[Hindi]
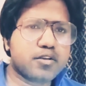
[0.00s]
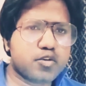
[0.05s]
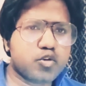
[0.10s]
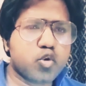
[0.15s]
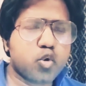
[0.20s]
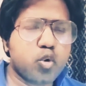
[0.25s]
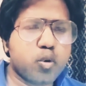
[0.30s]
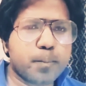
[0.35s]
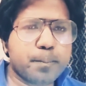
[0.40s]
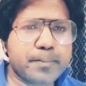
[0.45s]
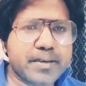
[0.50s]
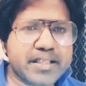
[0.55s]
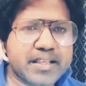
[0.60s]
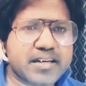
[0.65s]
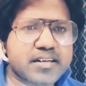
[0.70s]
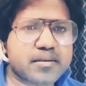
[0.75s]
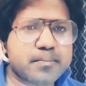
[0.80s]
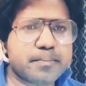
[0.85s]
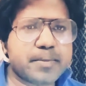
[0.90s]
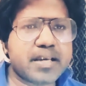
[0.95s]
दो
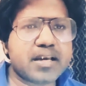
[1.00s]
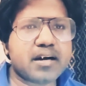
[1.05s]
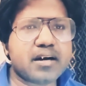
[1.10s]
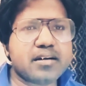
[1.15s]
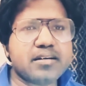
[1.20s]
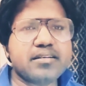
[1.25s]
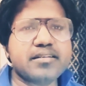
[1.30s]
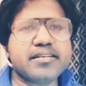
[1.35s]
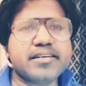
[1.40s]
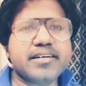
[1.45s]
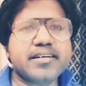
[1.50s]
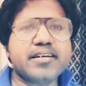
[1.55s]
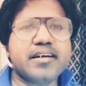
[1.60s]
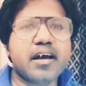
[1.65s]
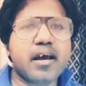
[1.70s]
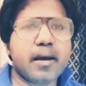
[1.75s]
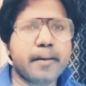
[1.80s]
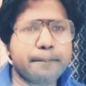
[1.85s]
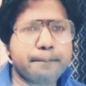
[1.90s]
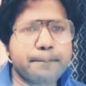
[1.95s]
मिनट में हंड्रेड
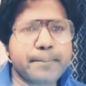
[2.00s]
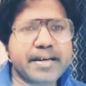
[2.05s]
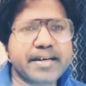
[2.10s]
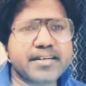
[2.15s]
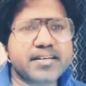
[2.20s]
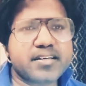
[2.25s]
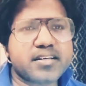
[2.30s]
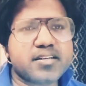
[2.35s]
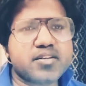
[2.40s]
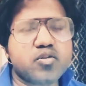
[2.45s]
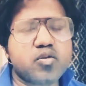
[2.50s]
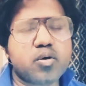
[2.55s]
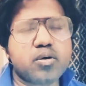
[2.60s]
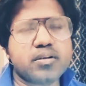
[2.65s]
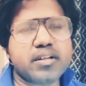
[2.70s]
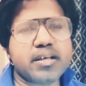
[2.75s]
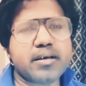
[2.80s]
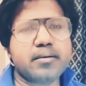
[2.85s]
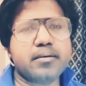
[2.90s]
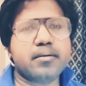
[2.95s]
मीटर
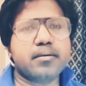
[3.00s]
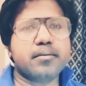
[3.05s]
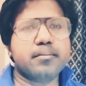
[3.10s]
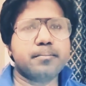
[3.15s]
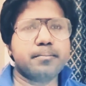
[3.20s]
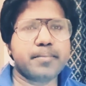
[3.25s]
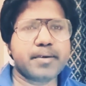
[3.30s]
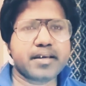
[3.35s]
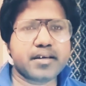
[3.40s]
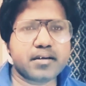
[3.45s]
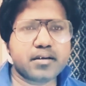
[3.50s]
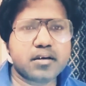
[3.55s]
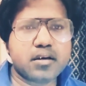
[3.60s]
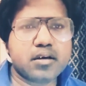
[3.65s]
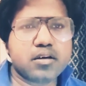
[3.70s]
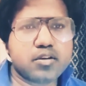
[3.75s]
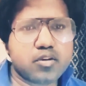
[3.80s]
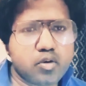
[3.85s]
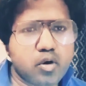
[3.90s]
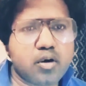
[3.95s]
दौड़ने में
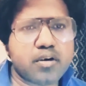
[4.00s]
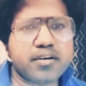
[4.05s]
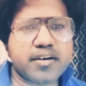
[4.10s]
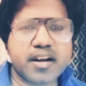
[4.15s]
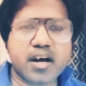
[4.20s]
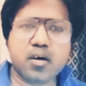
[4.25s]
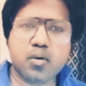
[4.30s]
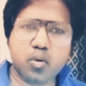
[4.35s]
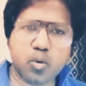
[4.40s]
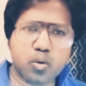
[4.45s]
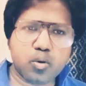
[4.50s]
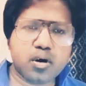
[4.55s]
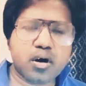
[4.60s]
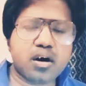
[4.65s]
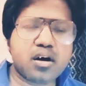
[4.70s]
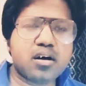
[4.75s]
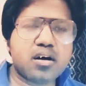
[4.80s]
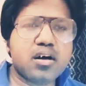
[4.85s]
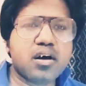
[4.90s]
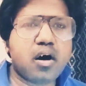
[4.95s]
दौड़ना
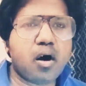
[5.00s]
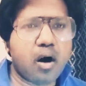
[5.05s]
होगा